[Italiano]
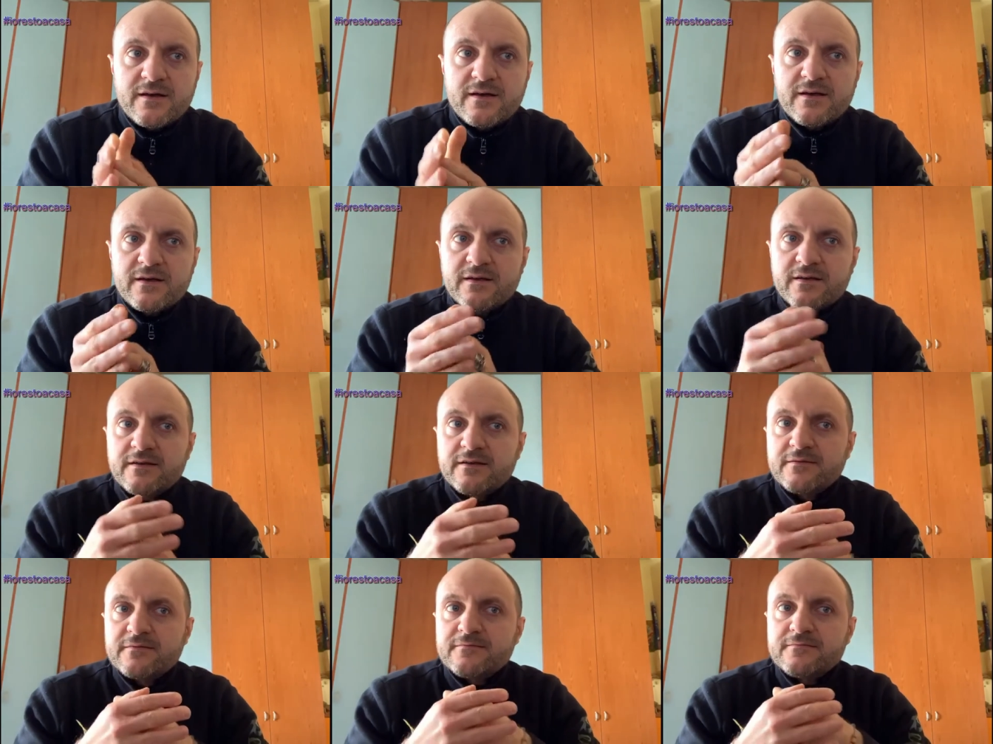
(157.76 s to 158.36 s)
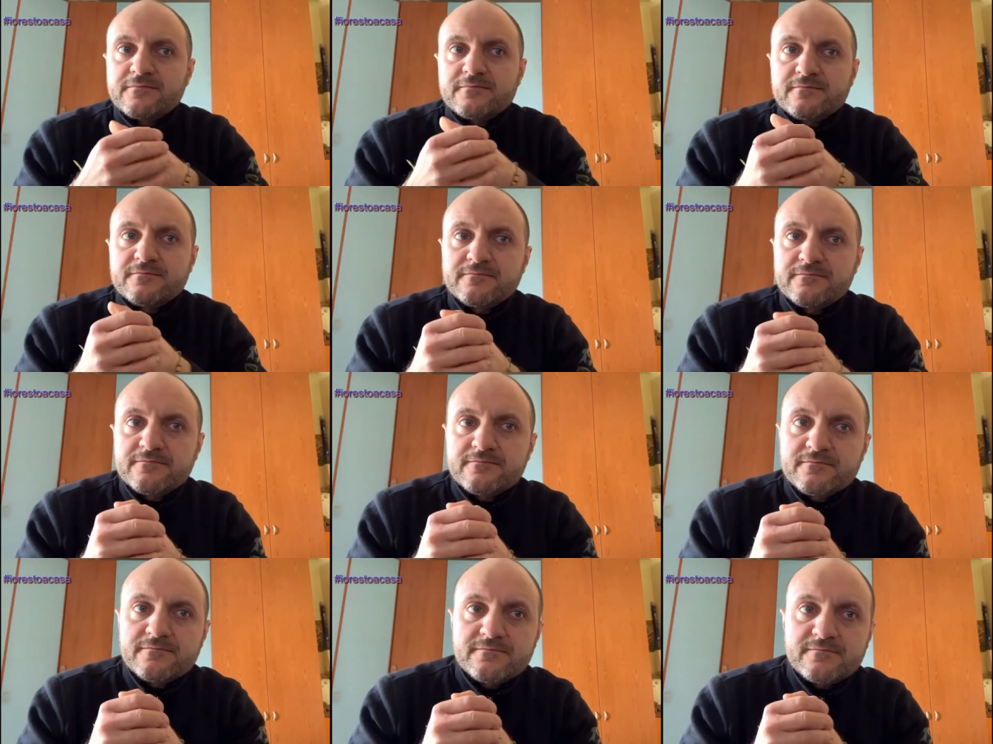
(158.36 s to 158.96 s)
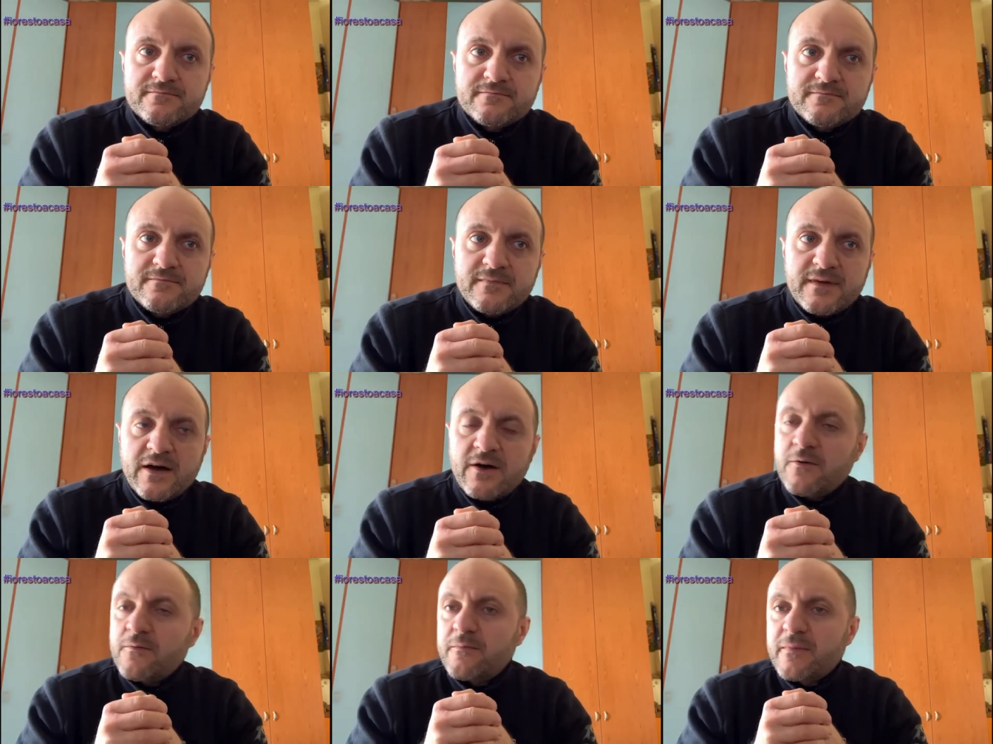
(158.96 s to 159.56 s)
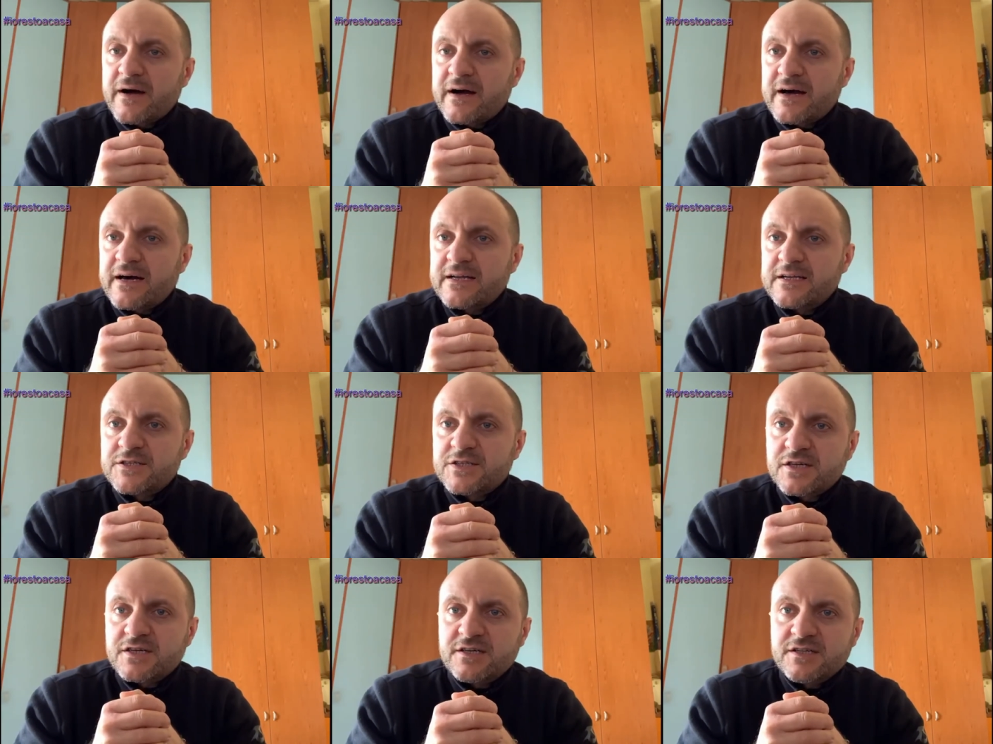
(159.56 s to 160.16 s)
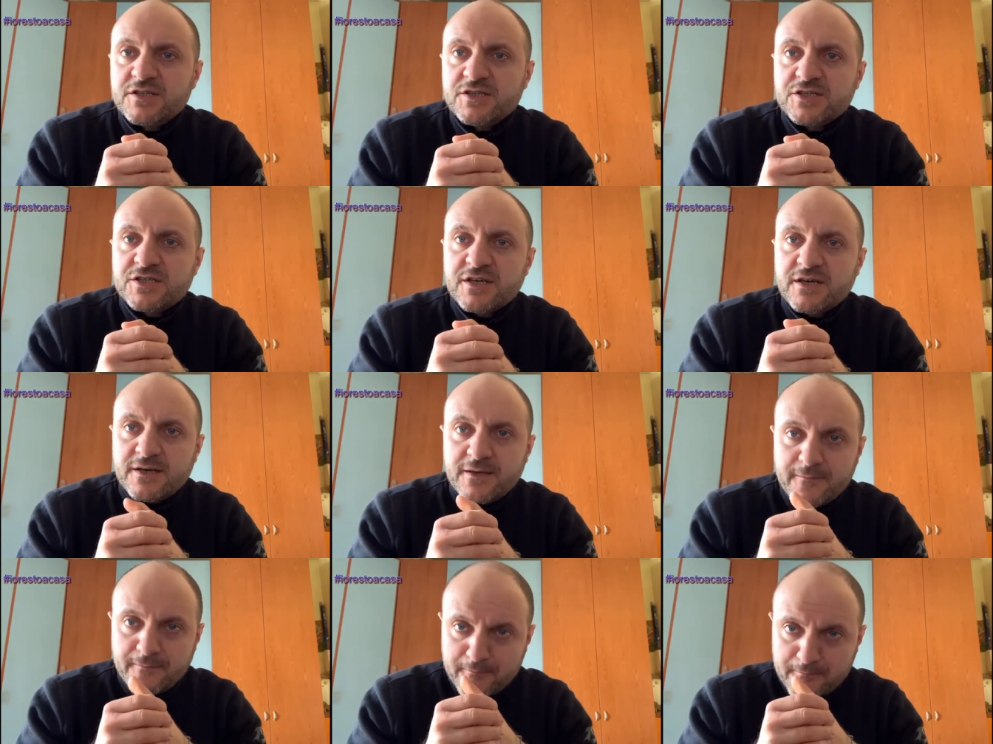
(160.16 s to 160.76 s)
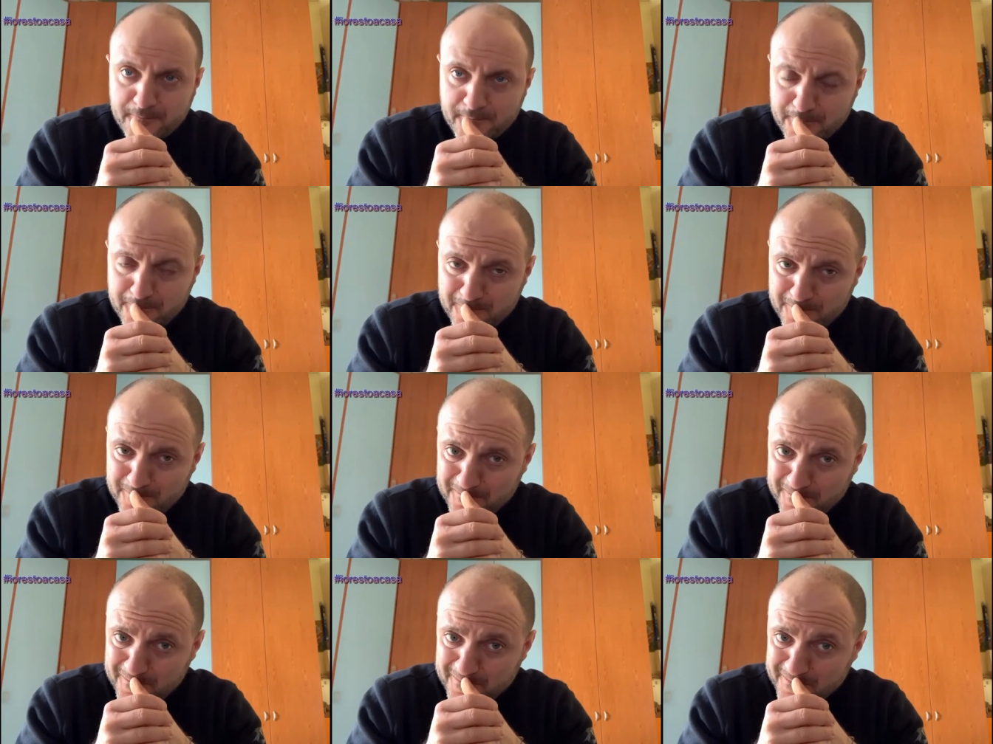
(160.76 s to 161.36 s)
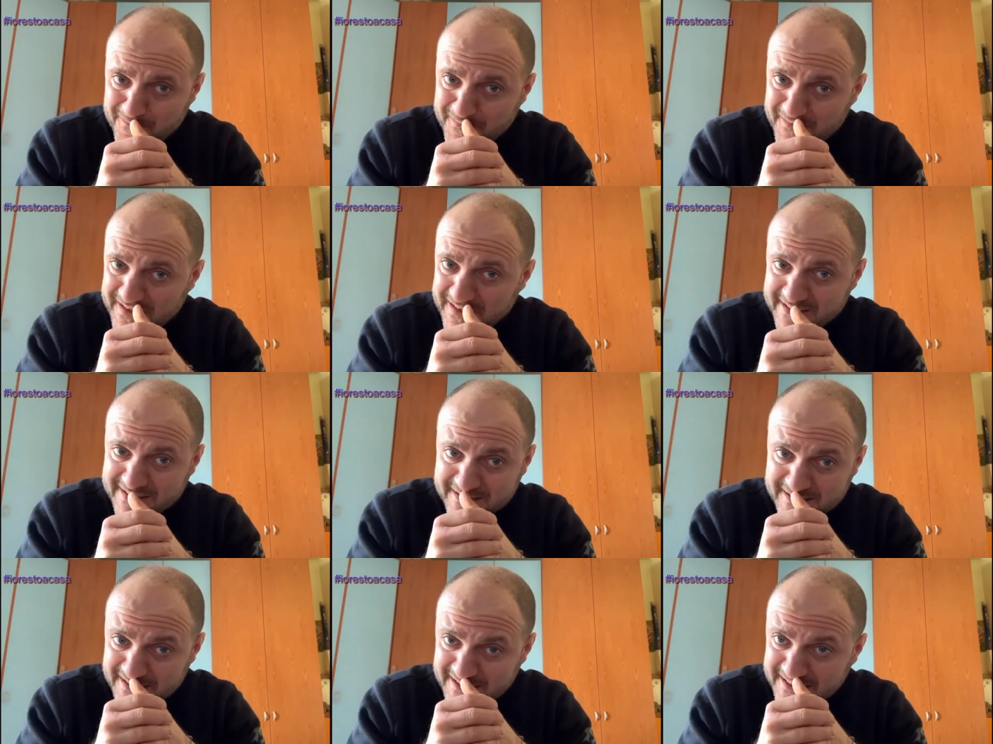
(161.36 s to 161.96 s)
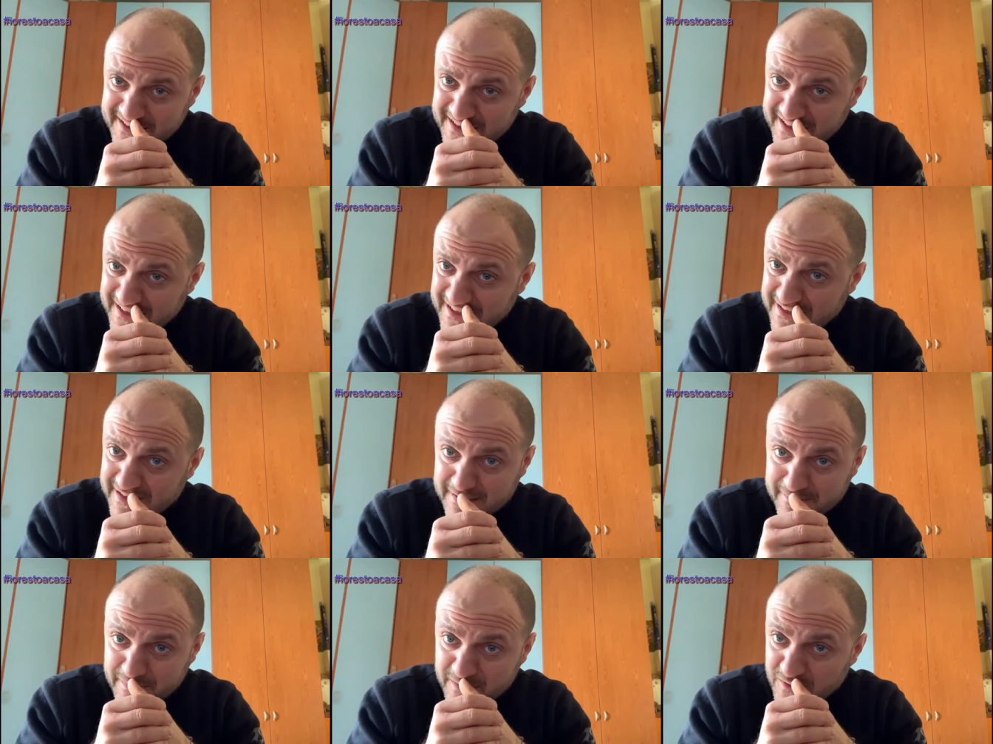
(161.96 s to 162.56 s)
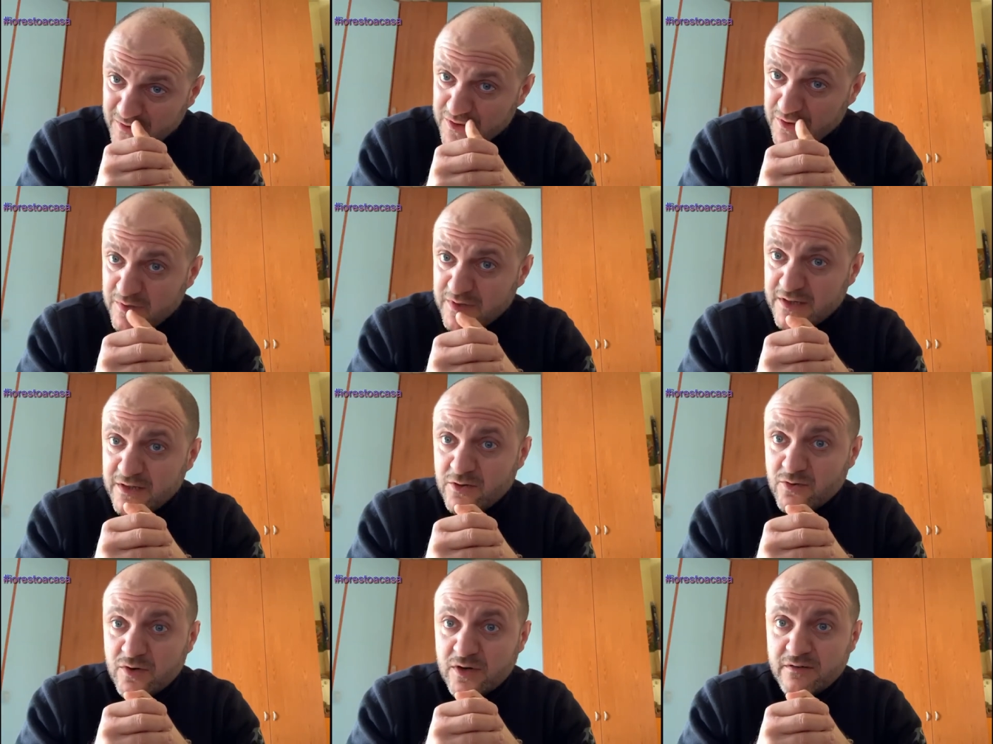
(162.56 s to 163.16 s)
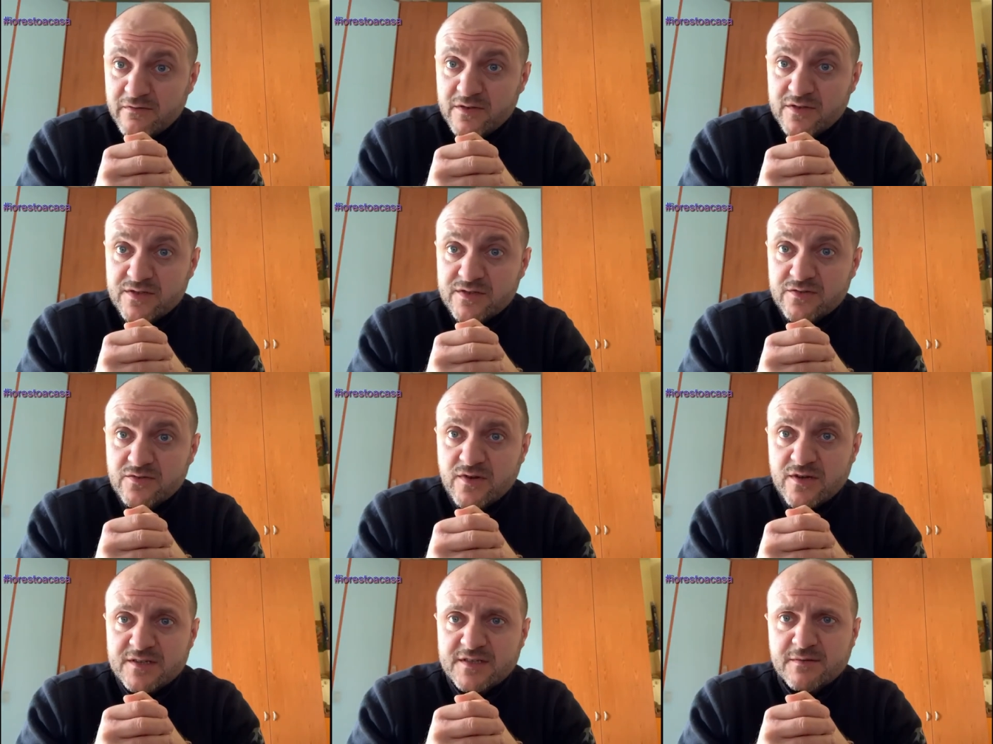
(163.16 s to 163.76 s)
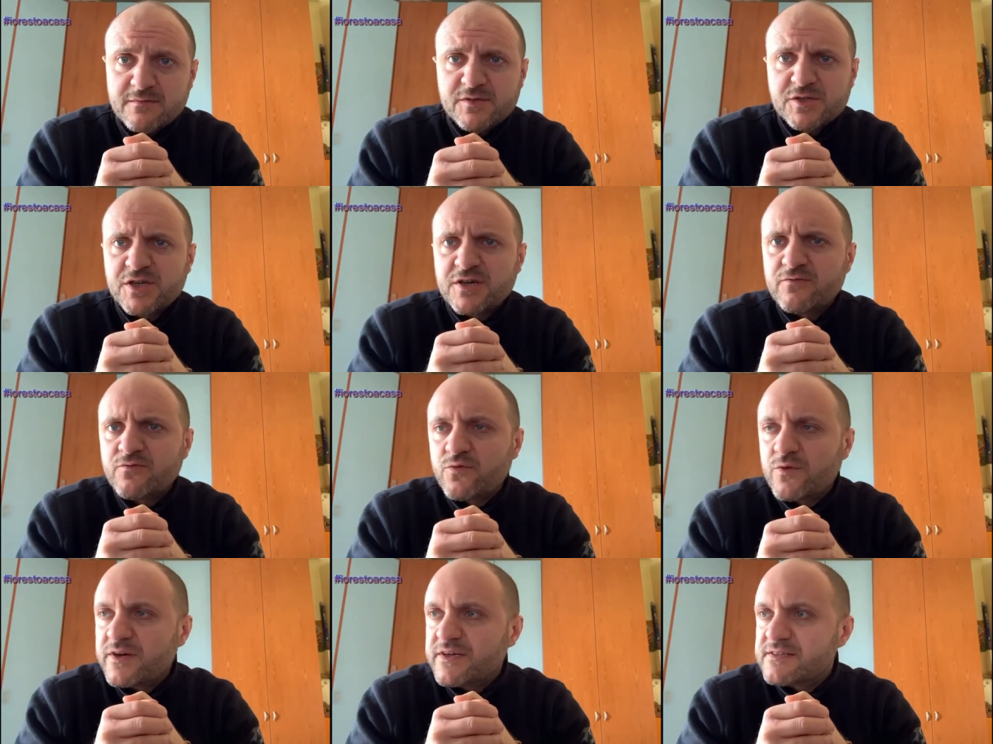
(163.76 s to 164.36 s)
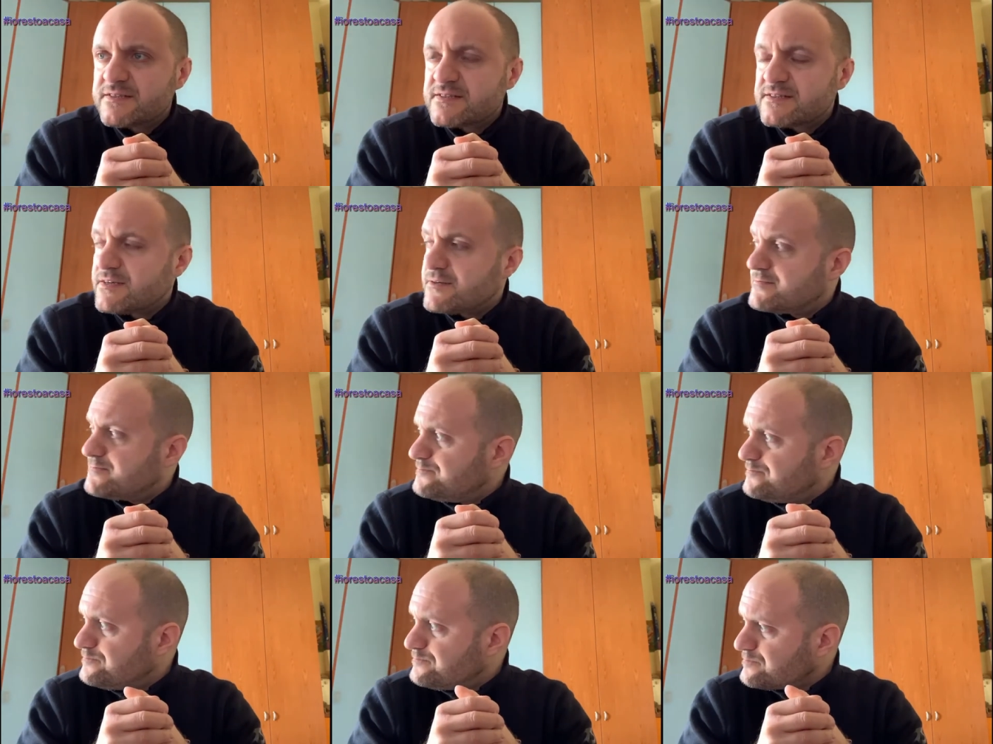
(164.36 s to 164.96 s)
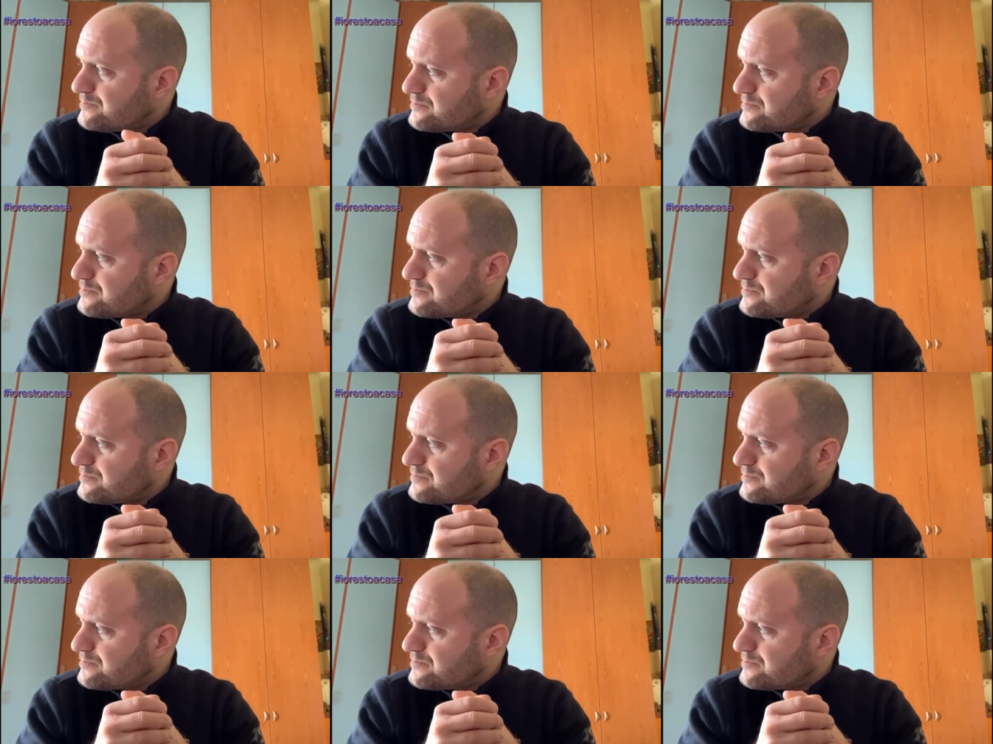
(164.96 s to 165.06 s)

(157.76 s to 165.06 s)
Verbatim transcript: Ehm, oh, magari c'è chi dice che si tratta, di, per riguarda il coronavirus, di una semplice influenza.